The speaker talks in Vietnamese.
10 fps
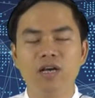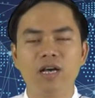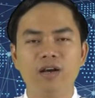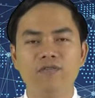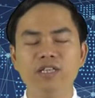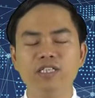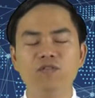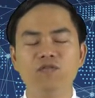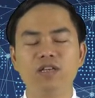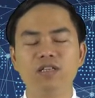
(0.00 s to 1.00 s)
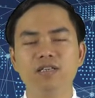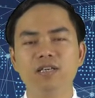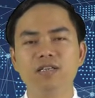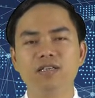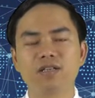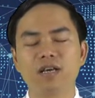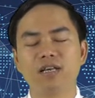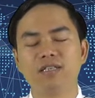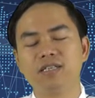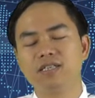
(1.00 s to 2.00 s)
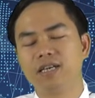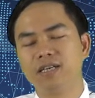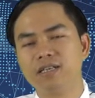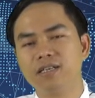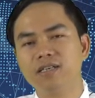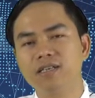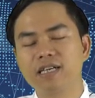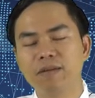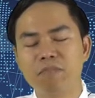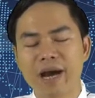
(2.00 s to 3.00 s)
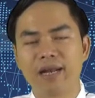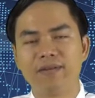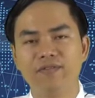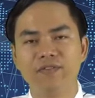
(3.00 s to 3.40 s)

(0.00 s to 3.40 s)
À, vẫn trong phần thứ nhất là chia sẻ những kiến thức căn bản